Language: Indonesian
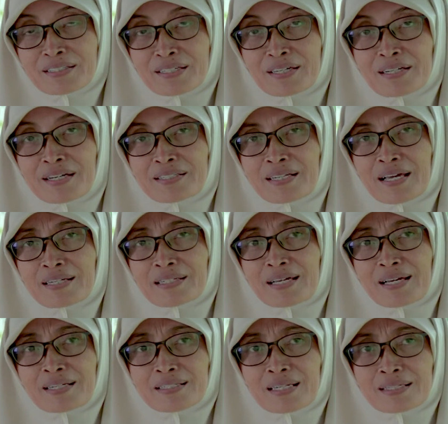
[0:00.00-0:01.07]
ya karena
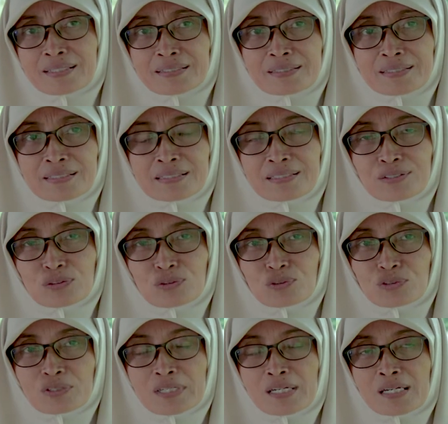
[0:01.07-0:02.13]
anak-anak kecil itu
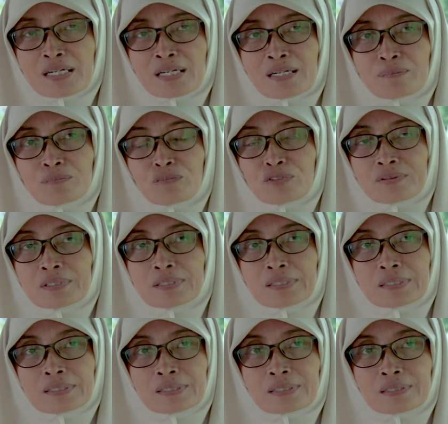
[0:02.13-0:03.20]

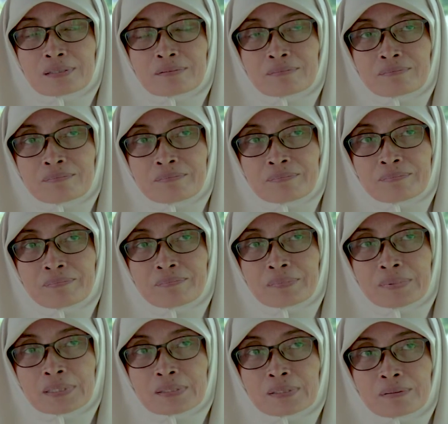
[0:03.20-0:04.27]
uh,
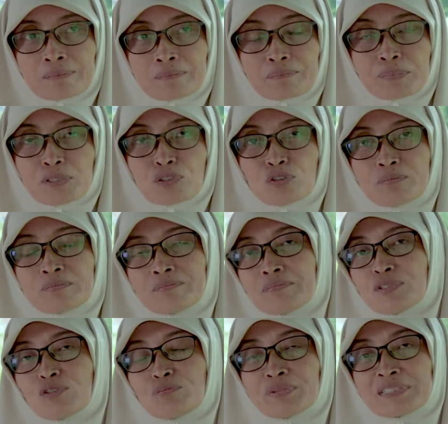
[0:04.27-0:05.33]
belum
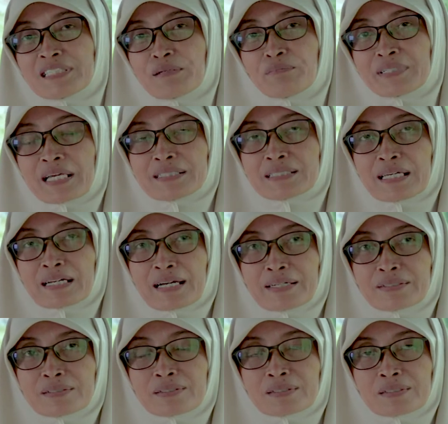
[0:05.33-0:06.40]
belum bisa
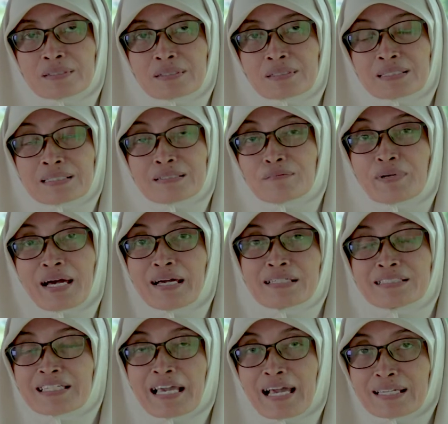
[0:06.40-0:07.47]
merasakan
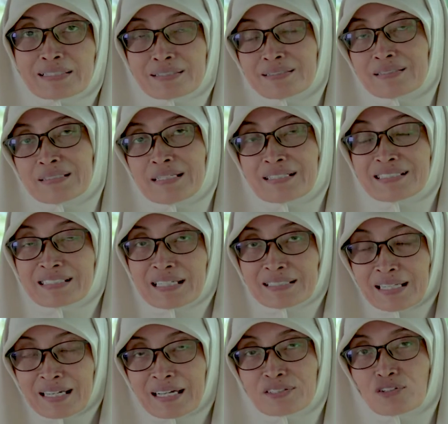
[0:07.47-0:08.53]
kebahagiaan yang
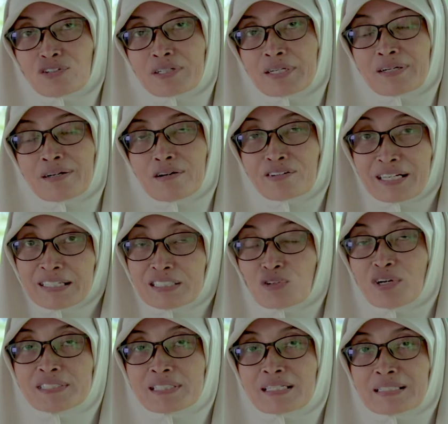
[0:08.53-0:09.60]
dirasakan oleh orang
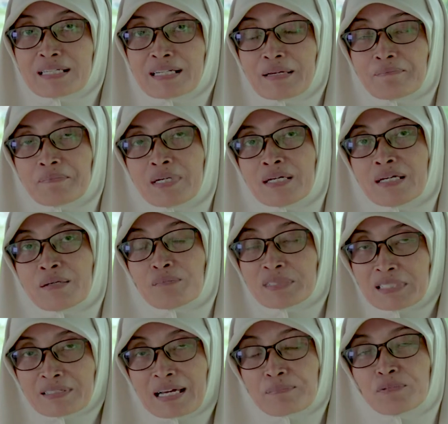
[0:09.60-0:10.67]
dewasa dalam
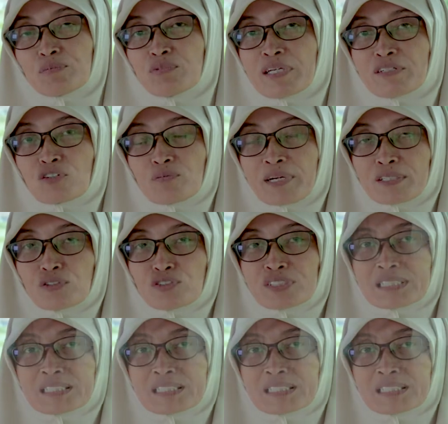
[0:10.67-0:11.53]
menyikapi bulan Ramadan